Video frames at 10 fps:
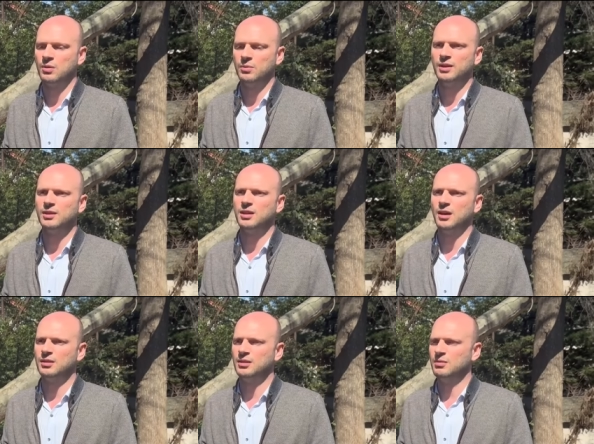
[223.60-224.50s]

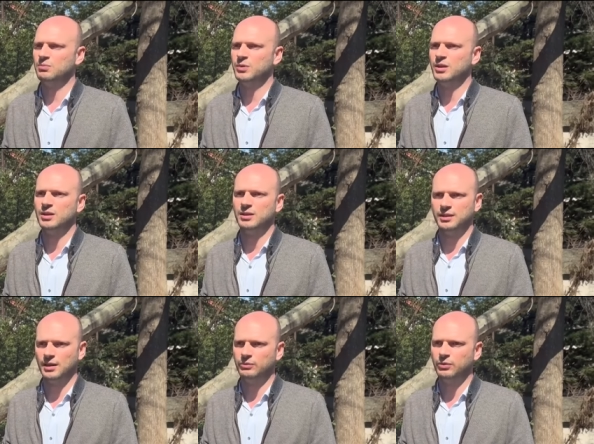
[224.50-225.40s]
İK'dan bir
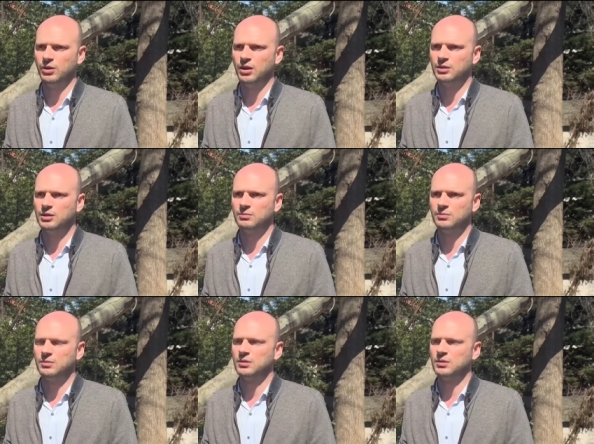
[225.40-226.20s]
telefon aldım.